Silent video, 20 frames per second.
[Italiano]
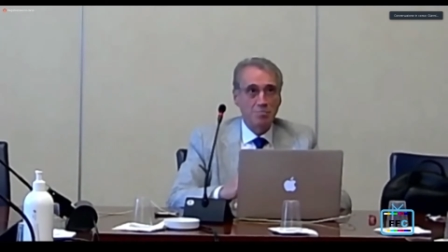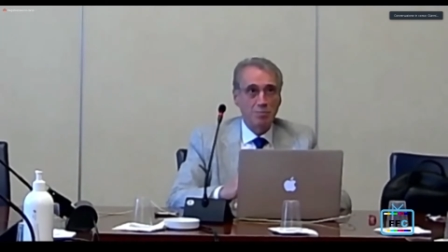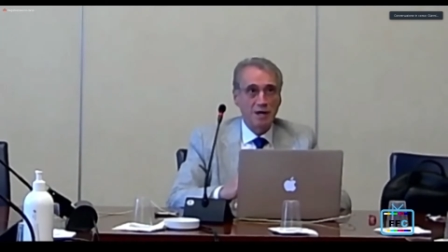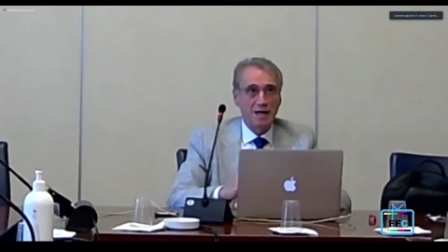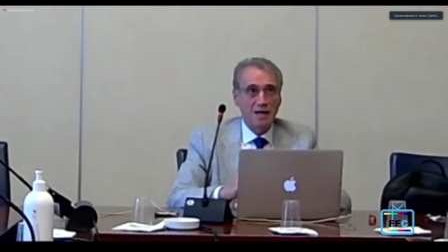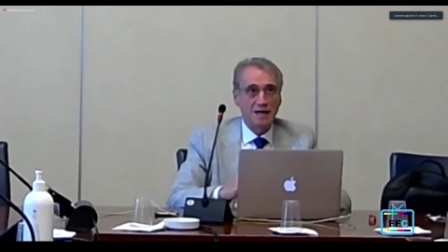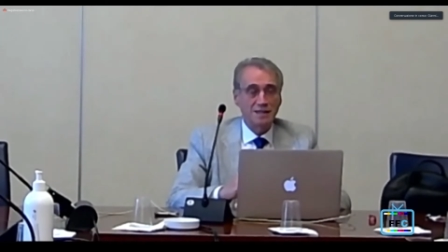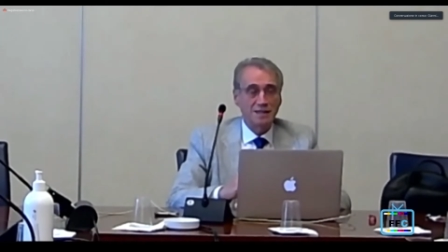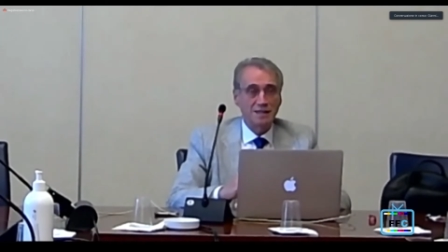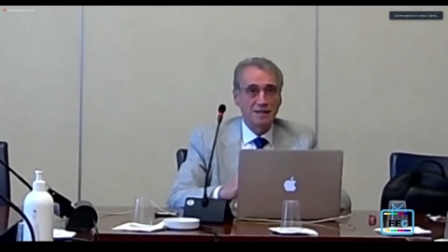
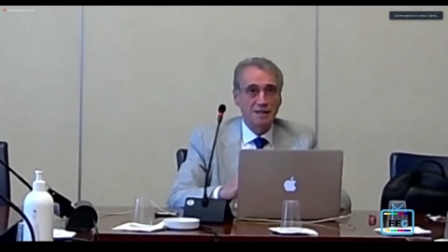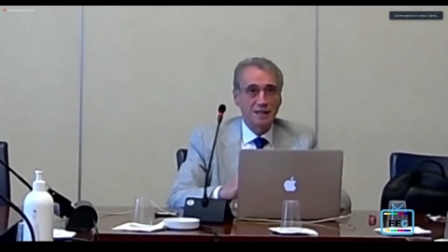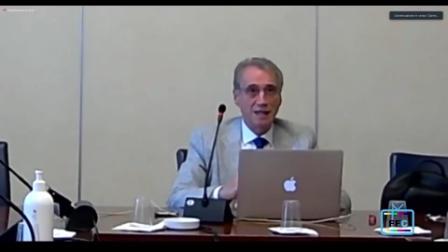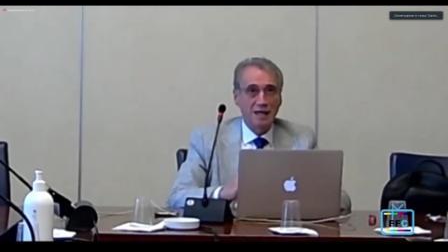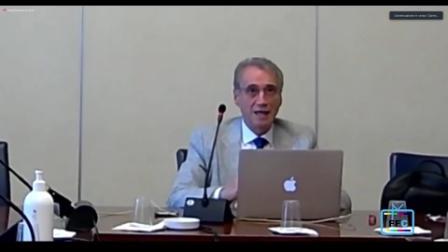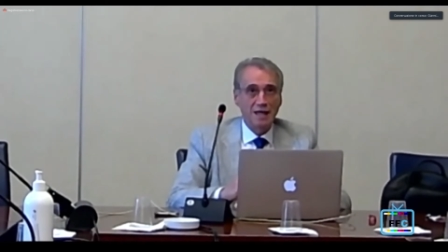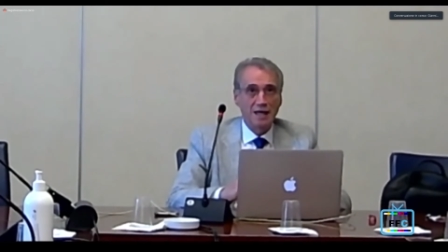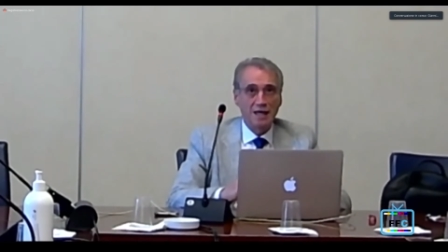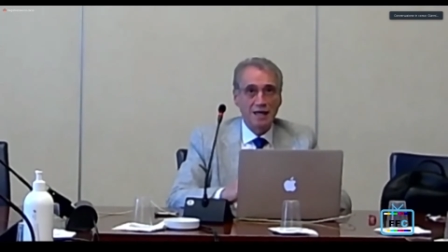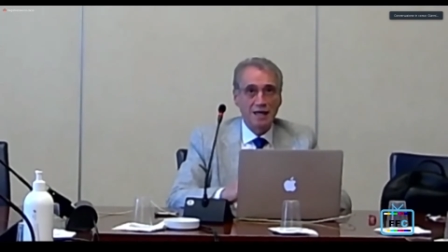parte
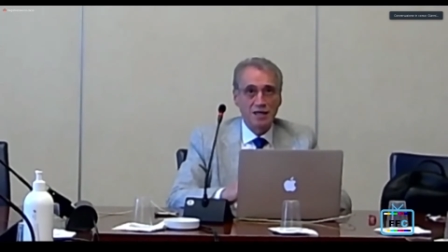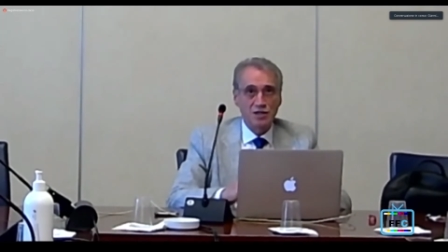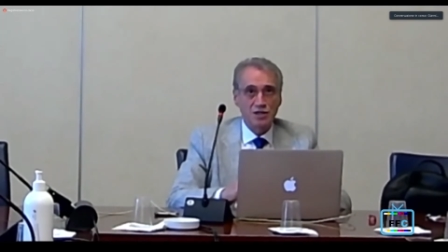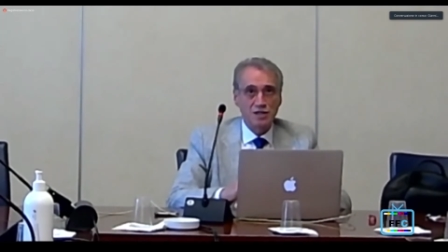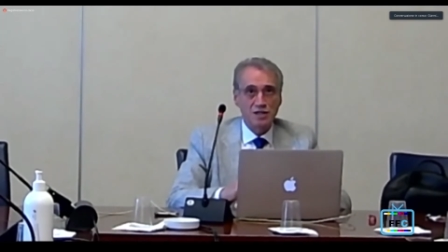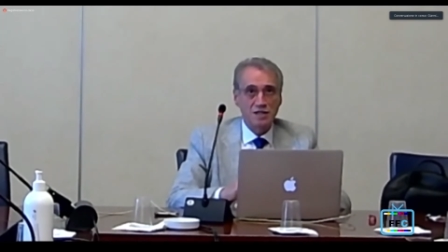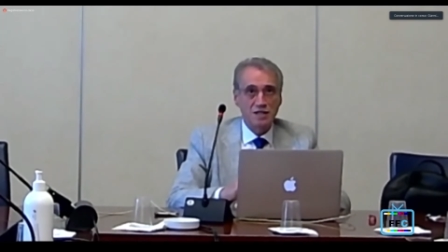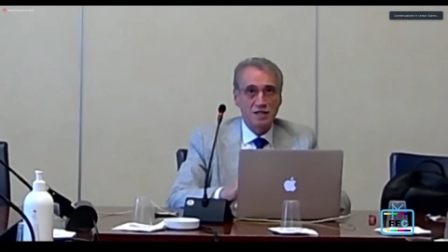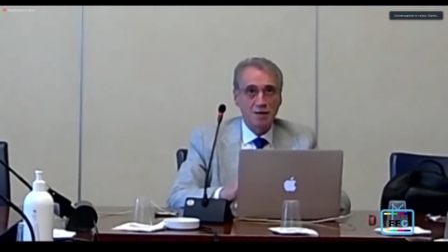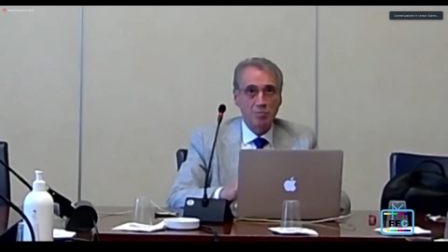
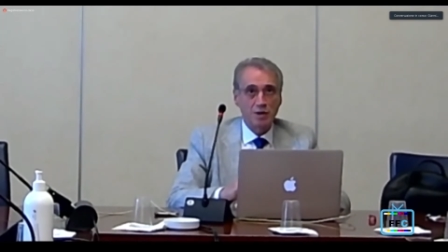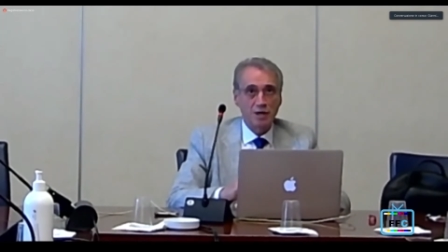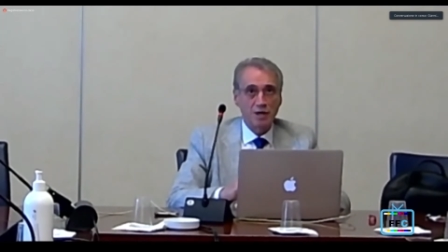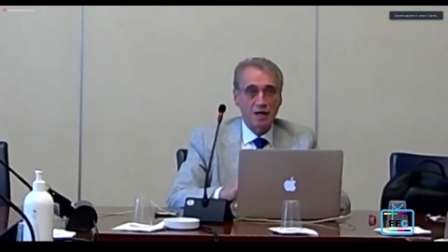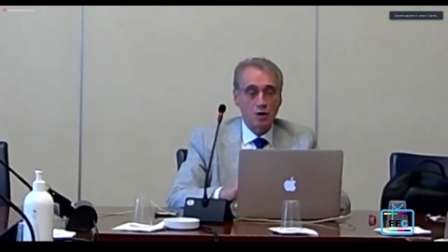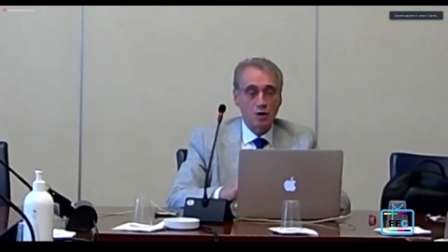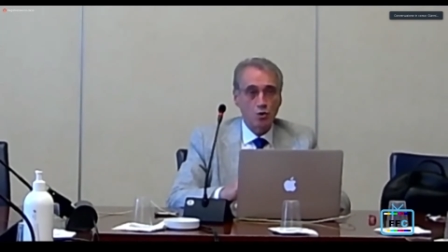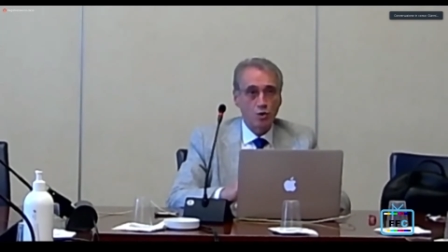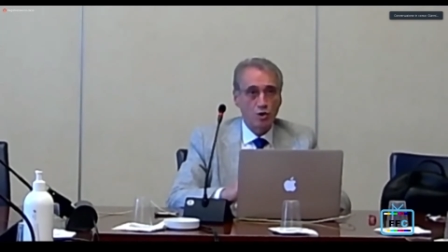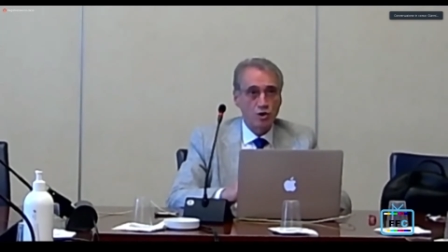dell'Agenzia per
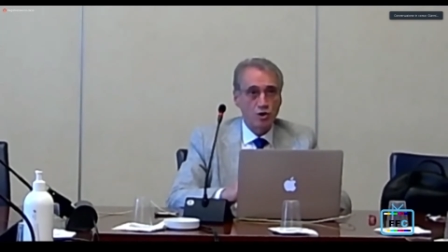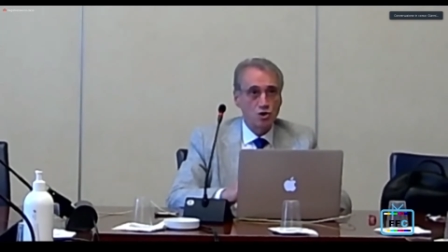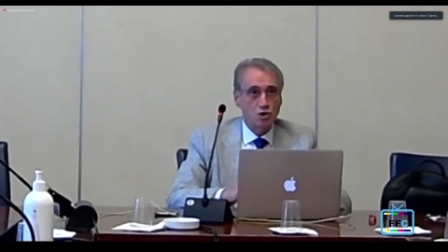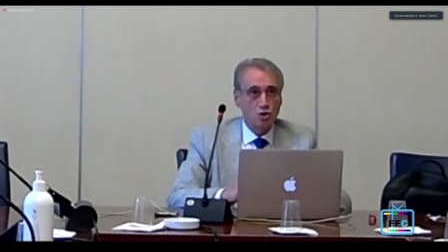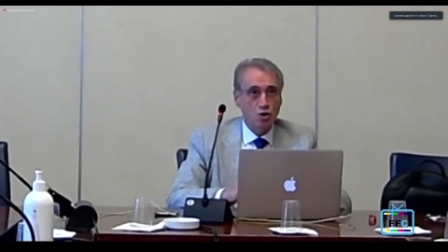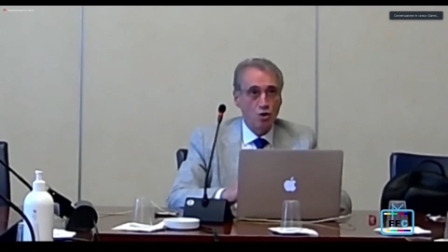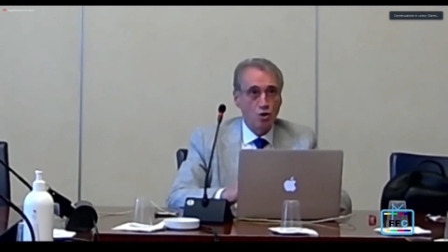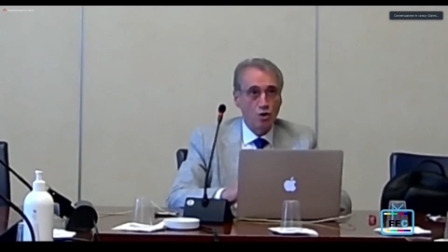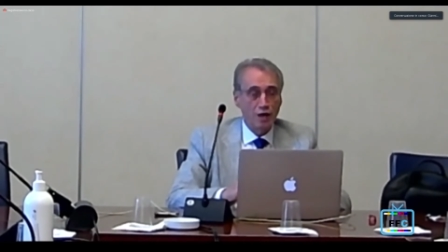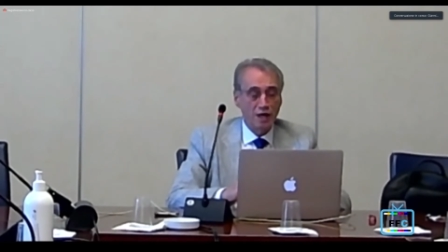la
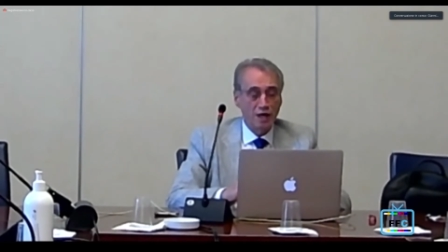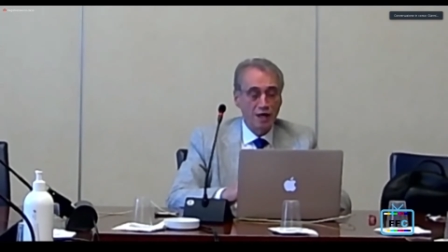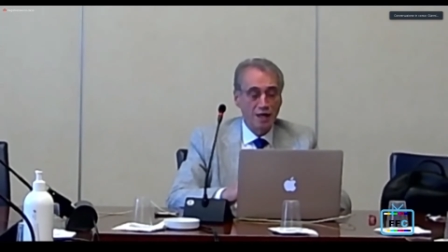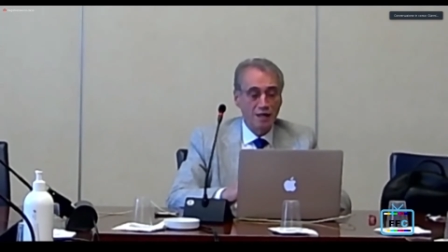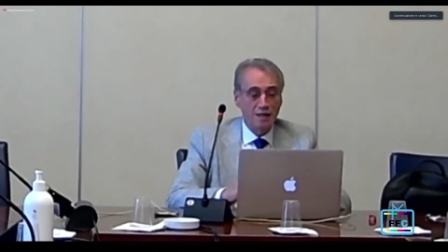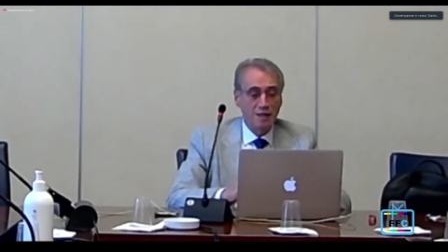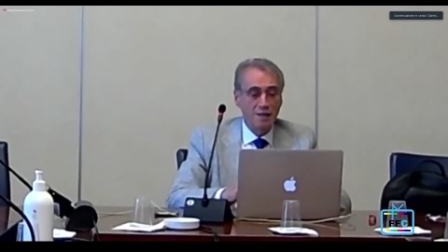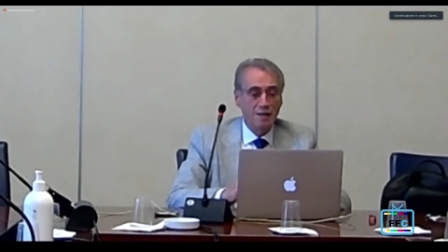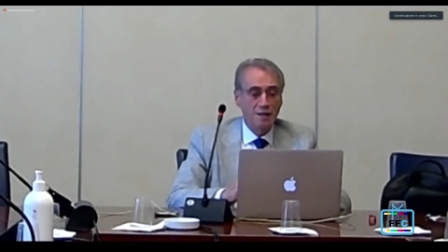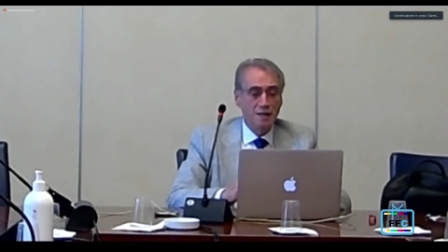coesione